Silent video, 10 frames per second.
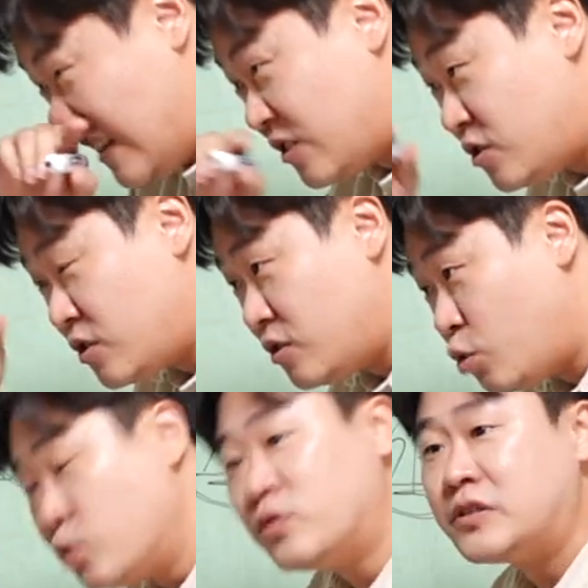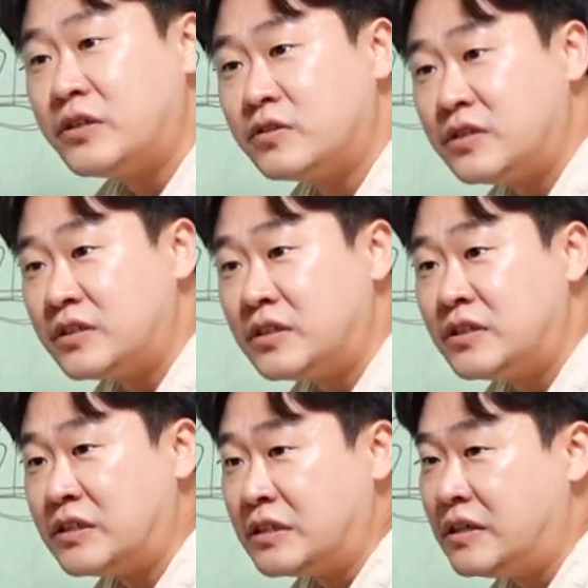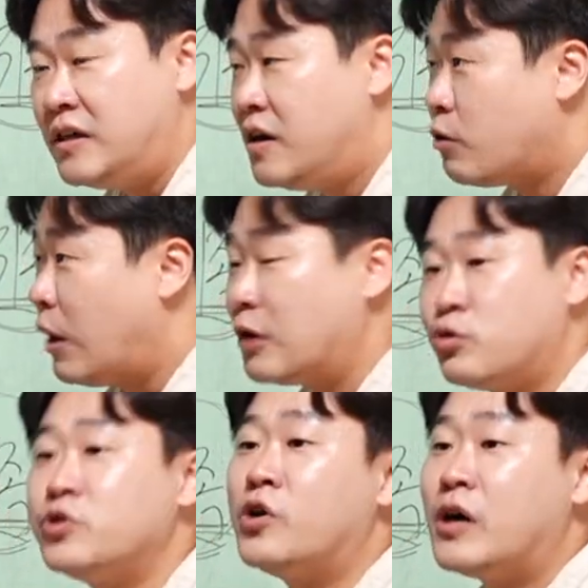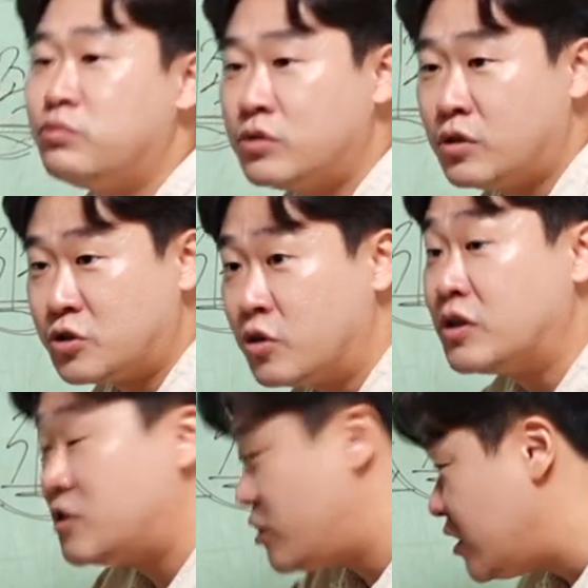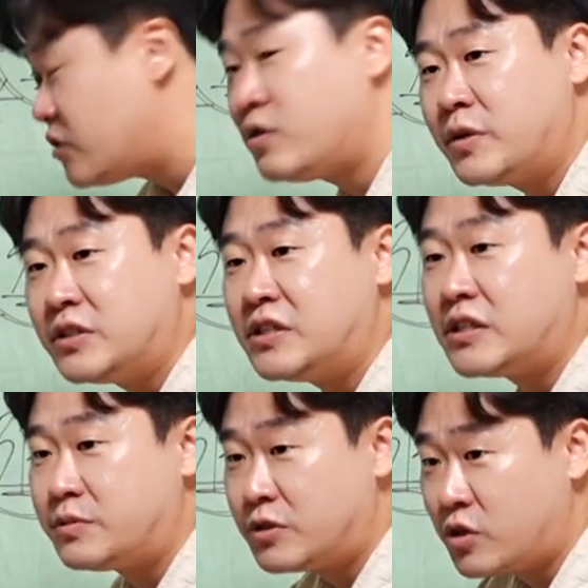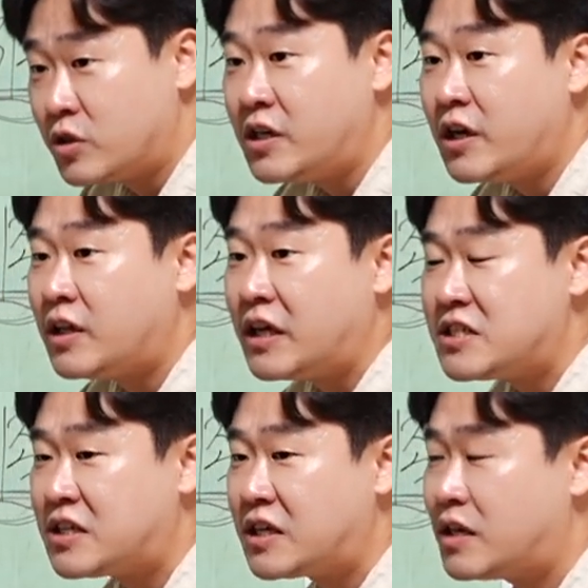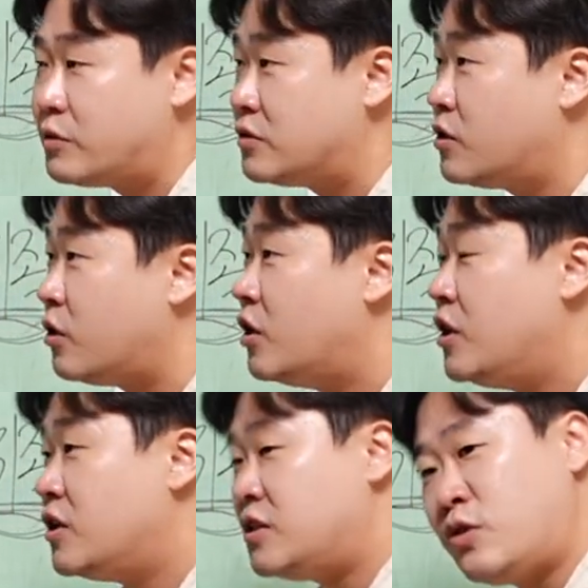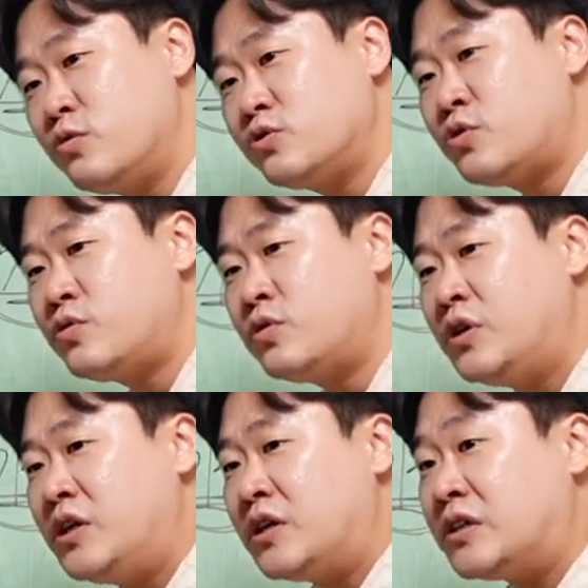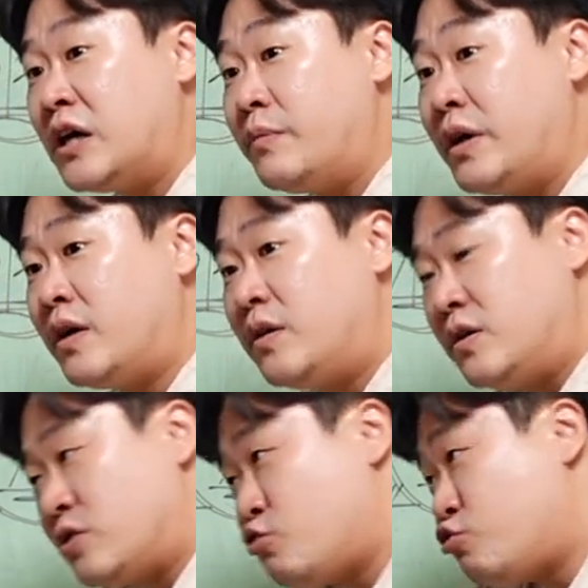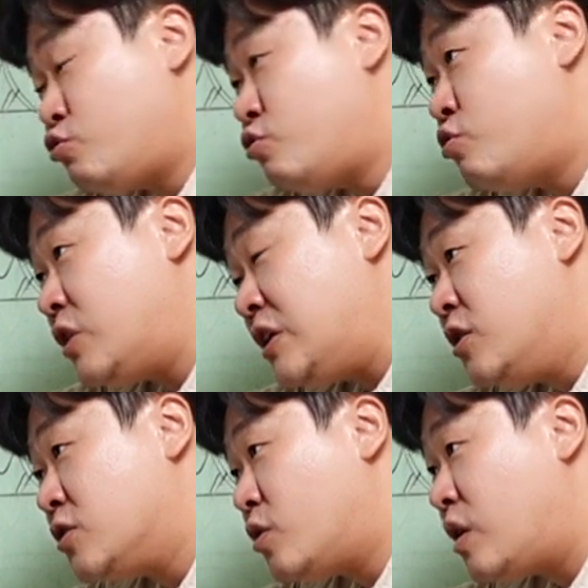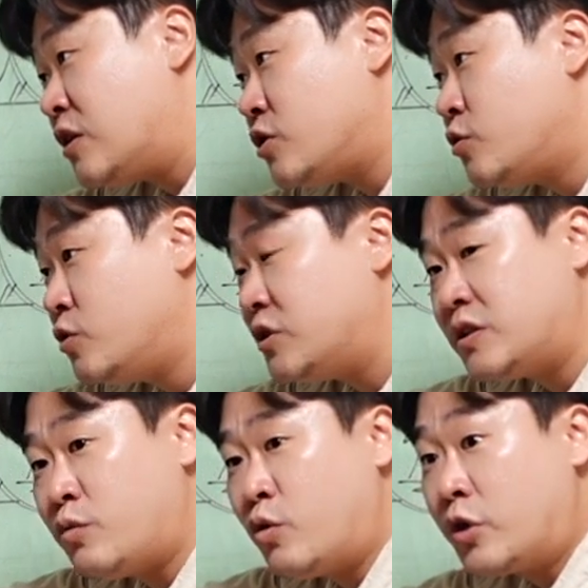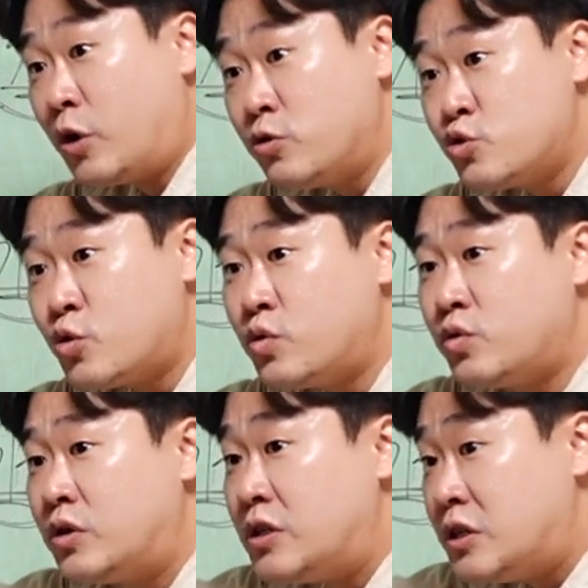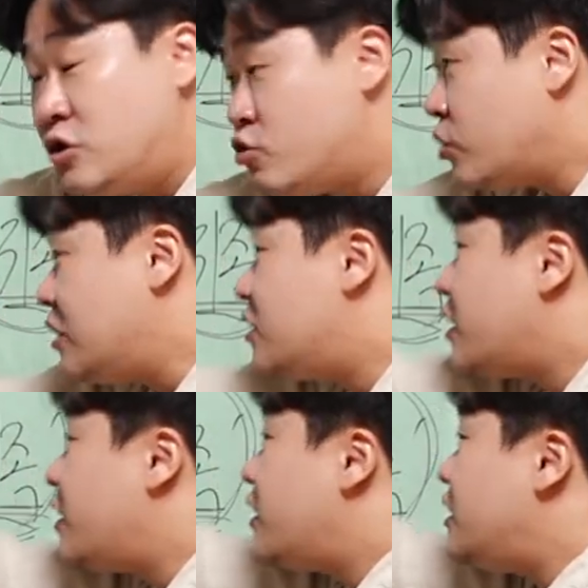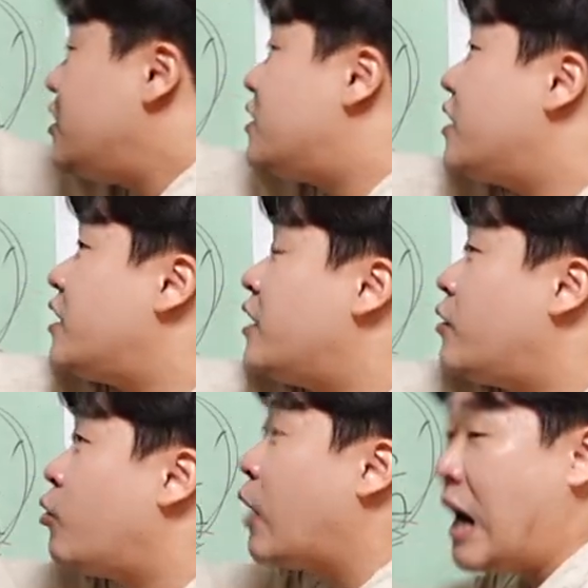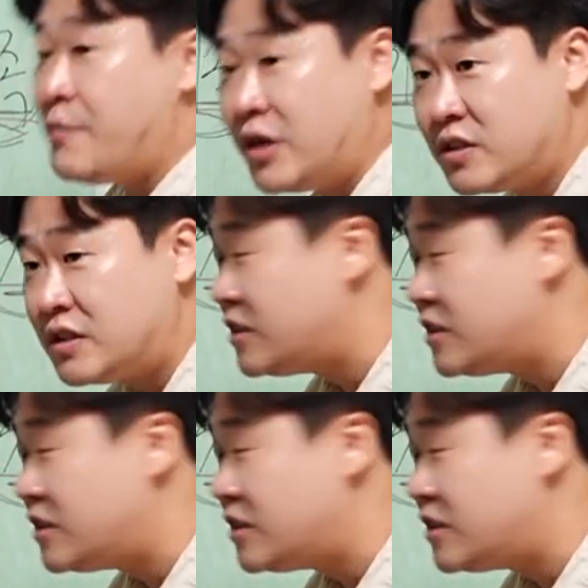어떤 그런 호족 세력들을 광종 연간부터 정리, 이제 뒤에 설명을 드리겠지만 정리해내기 시작하면서 이 성종, 그 다음에 쭉 이어져가지고 이제 뭐 현종, 인종, 이때로 가면은